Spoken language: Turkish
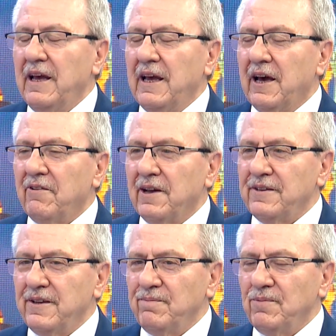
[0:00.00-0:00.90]

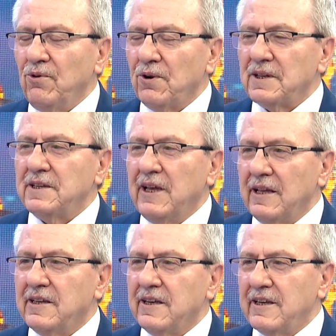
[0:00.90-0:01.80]
Efendim orada
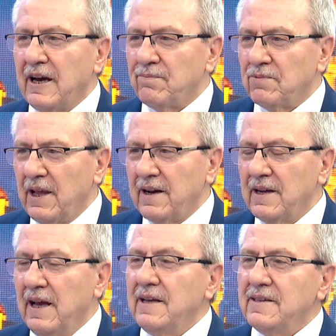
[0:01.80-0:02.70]
tetkik yaptılar.
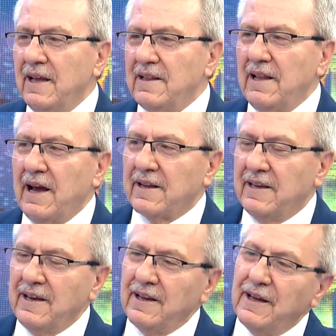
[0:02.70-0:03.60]
Dediler
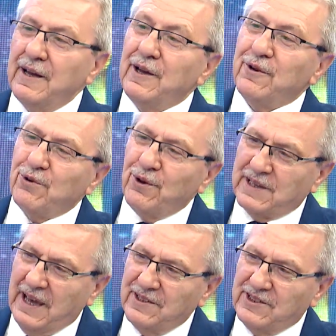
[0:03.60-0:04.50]
ki
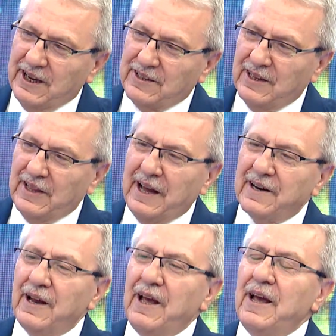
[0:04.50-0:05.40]
röntgen çektiler.
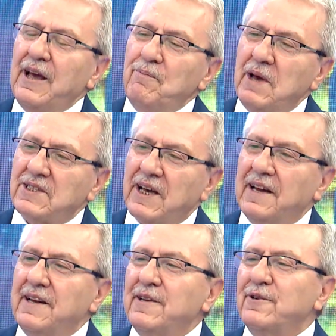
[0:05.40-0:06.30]

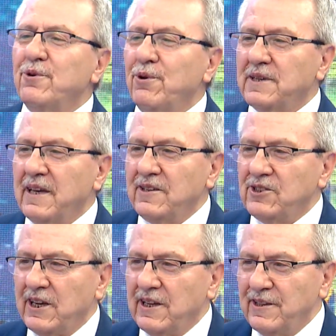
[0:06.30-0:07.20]
Mesanenin röntgeni
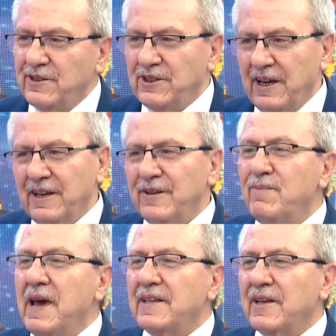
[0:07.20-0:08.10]
çekilince
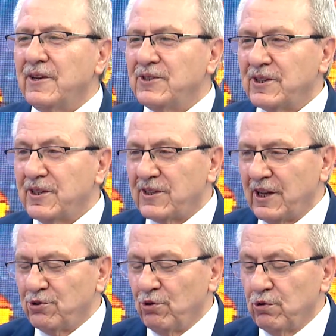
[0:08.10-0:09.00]
meydana çıktı
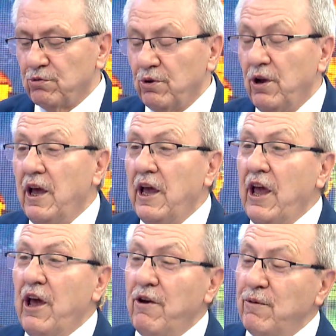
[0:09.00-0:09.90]
taş, oldu. Göreyim.
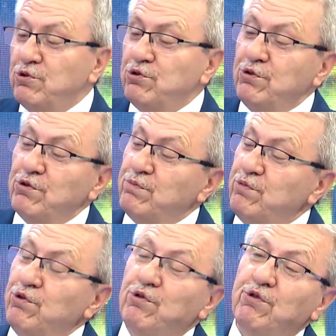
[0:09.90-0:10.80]
Efendim şu
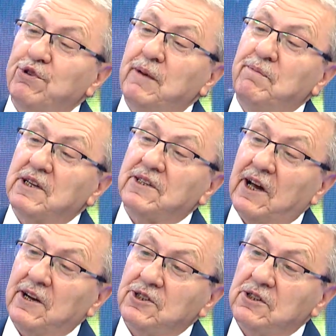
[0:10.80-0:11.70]
büyüklükte bir
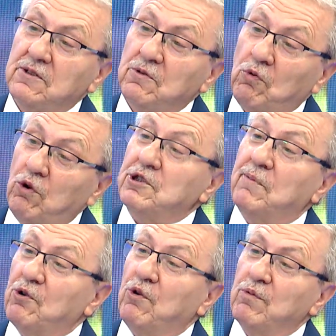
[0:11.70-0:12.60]
taş
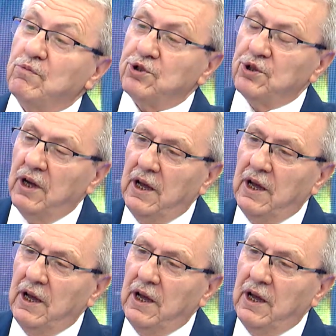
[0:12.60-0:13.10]
kocaman olmuş.